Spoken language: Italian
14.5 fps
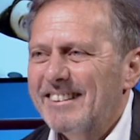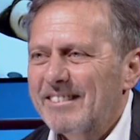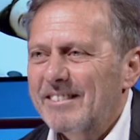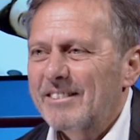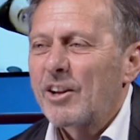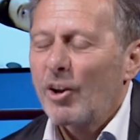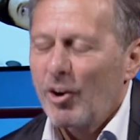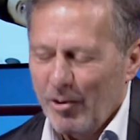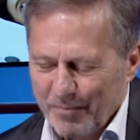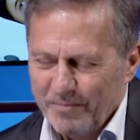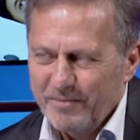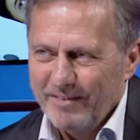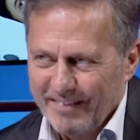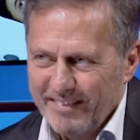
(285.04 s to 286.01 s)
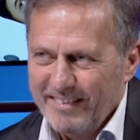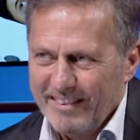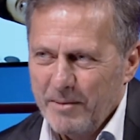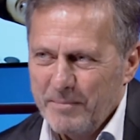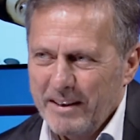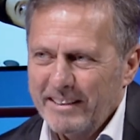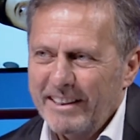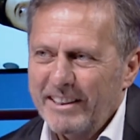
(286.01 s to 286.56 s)
o da no, prediligere? No, da,
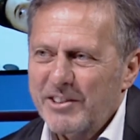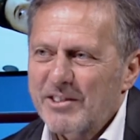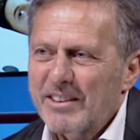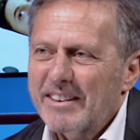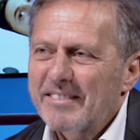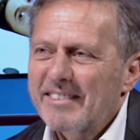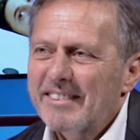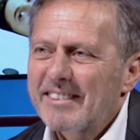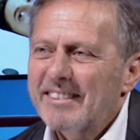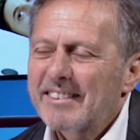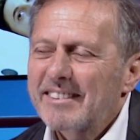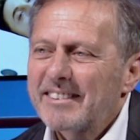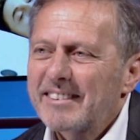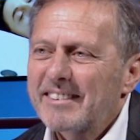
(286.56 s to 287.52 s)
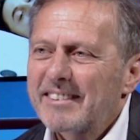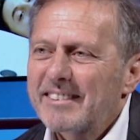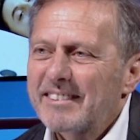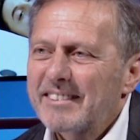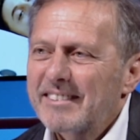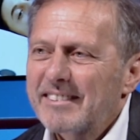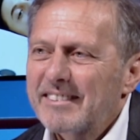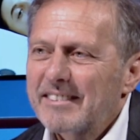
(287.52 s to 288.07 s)
da prediligere. Allora, tanto dobbiamo
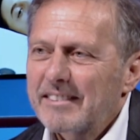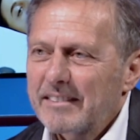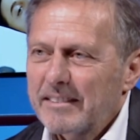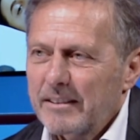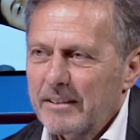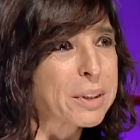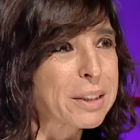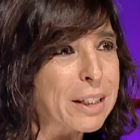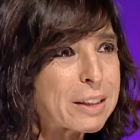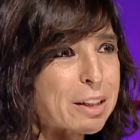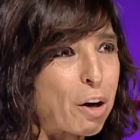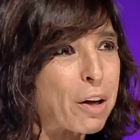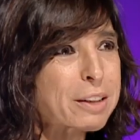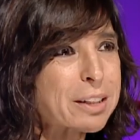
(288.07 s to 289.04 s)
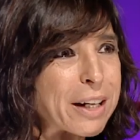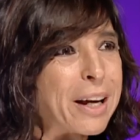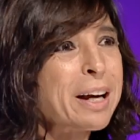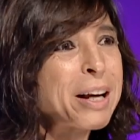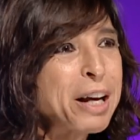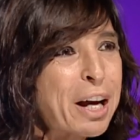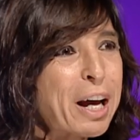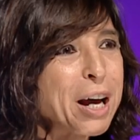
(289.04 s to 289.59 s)
fare in modo questa
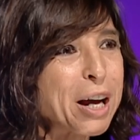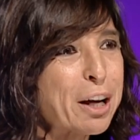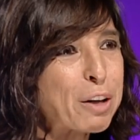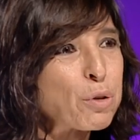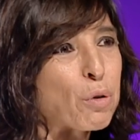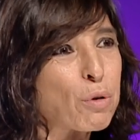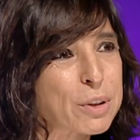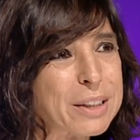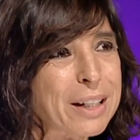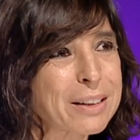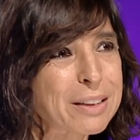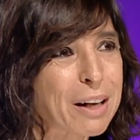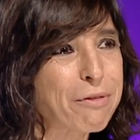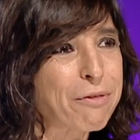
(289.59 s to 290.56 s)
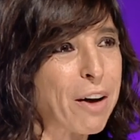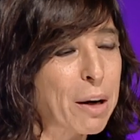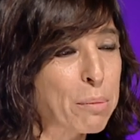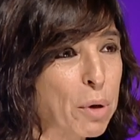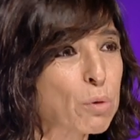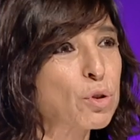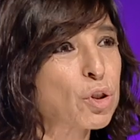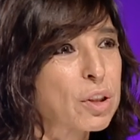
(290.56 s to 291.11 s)
tiroide eh, nonostante il
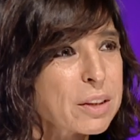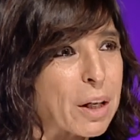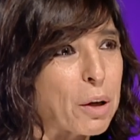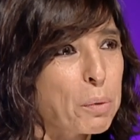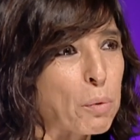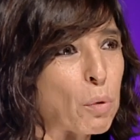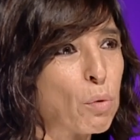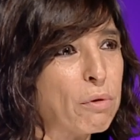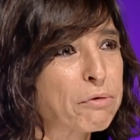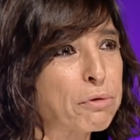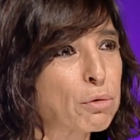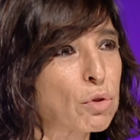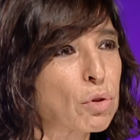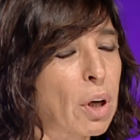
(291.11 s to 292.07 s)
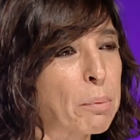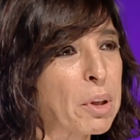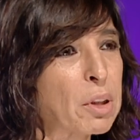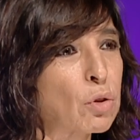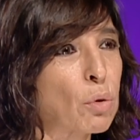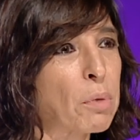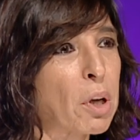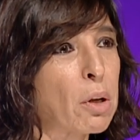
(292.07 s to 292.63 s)
farmaco ci sia comunque un
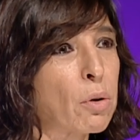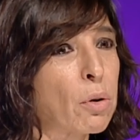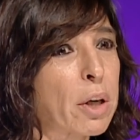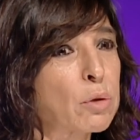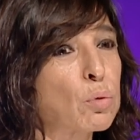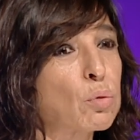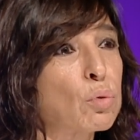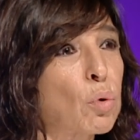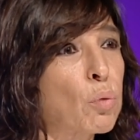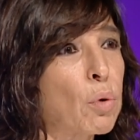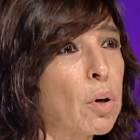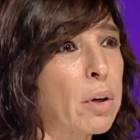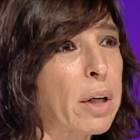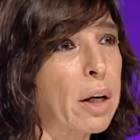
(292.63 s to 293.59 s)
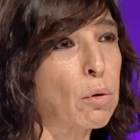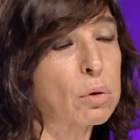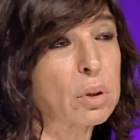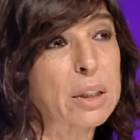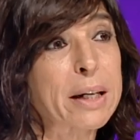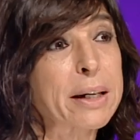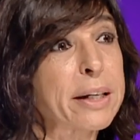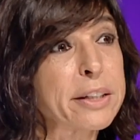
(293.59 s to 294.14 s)
funzionamento certo. migliore. Tutto quello che
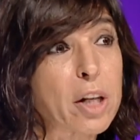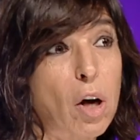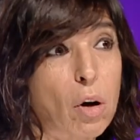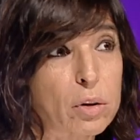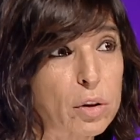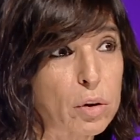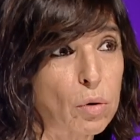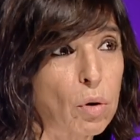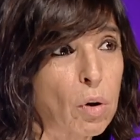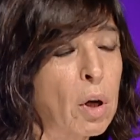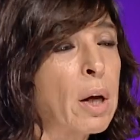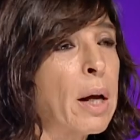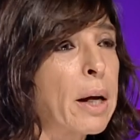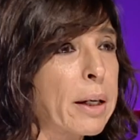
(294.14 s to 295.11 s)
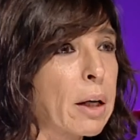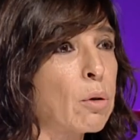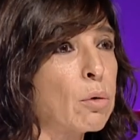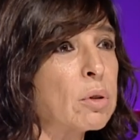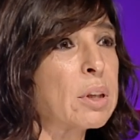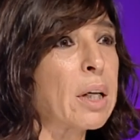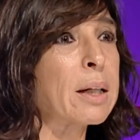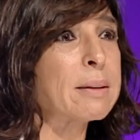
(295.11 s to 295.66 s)
contiene iodio, che okay.
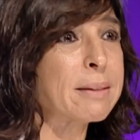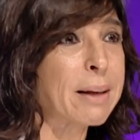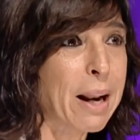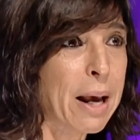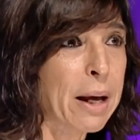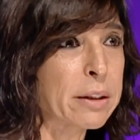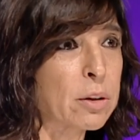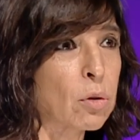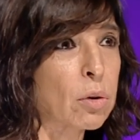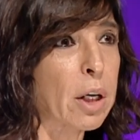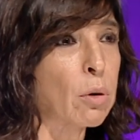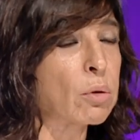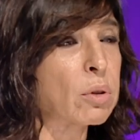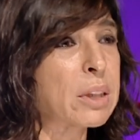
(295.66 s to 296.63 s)
contiene selenio, che